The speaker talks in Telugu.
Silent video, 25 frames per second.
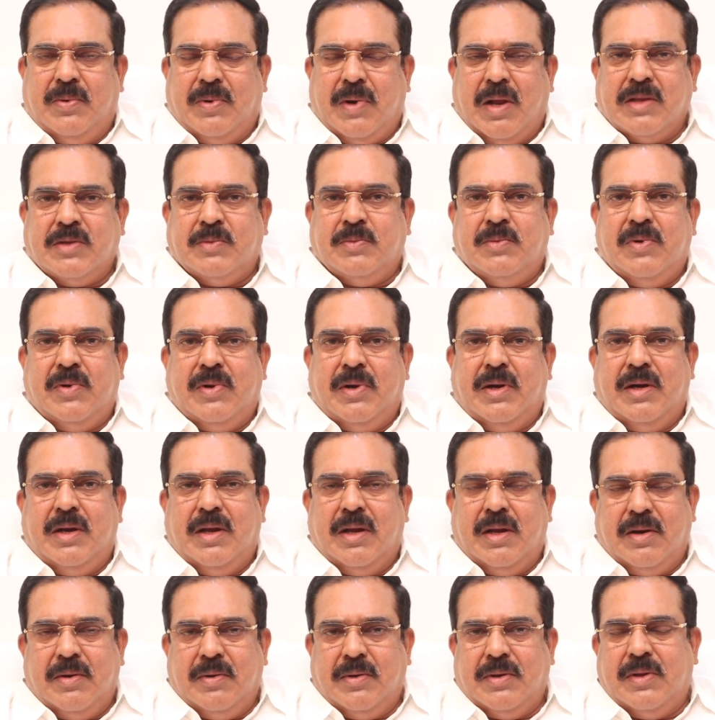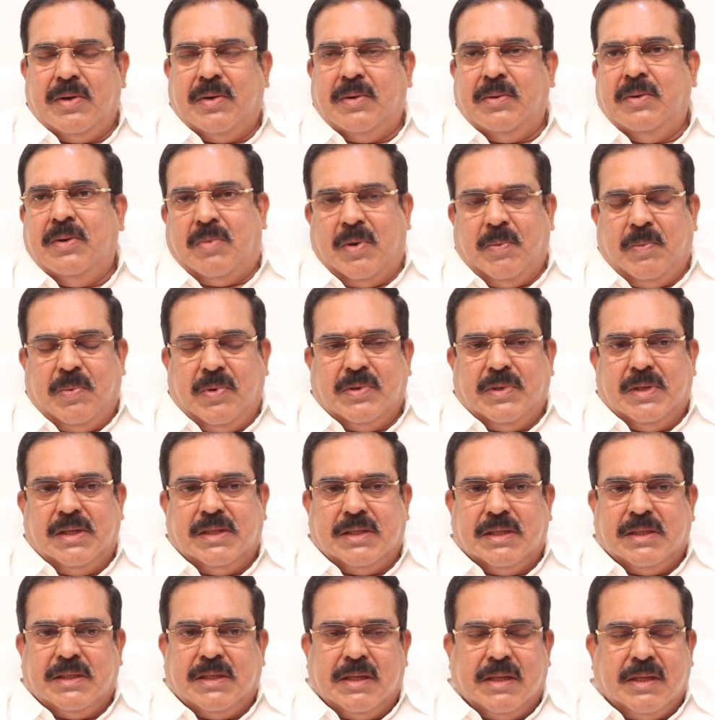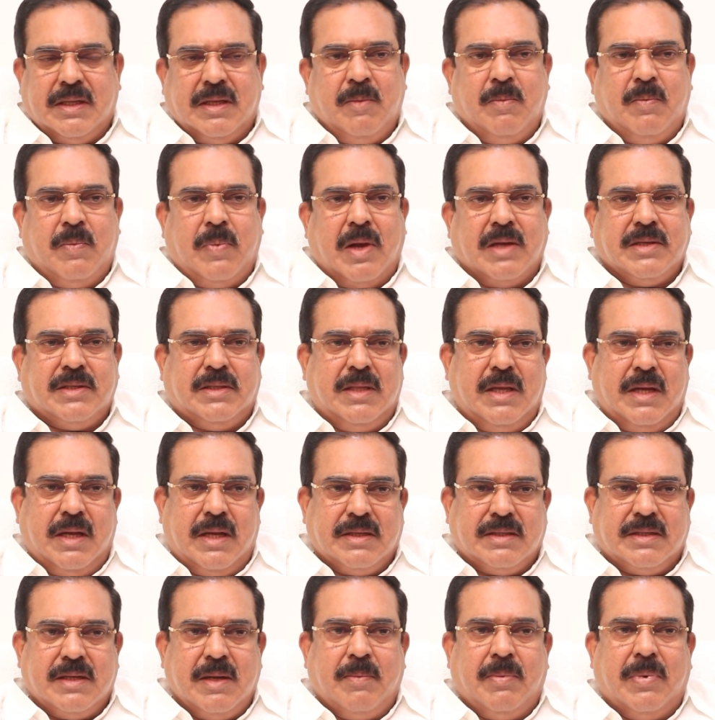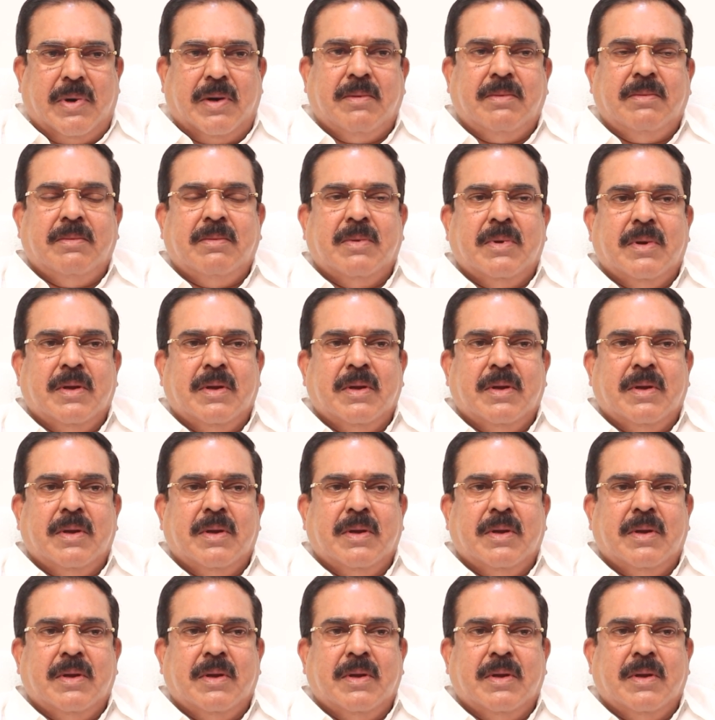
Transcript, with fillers: రాజమోహన్ రెడ్డి గారు ఇద్దరు ప్రపోజల్ చేసిన తర్వాత బాస్ దగ్గర చెప్పడం